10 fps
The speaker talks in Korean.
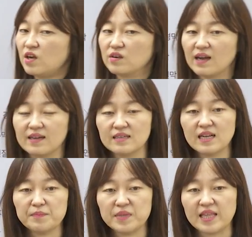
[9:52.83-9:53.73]
역할을
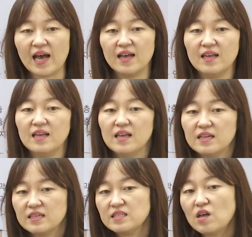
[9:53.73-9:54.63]
합니다.
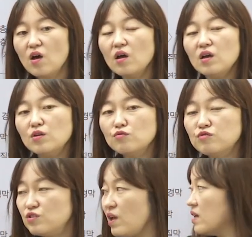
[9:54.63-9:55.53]
그래서
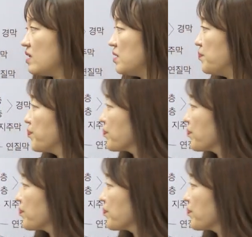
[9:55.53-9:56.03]
우리 뇌를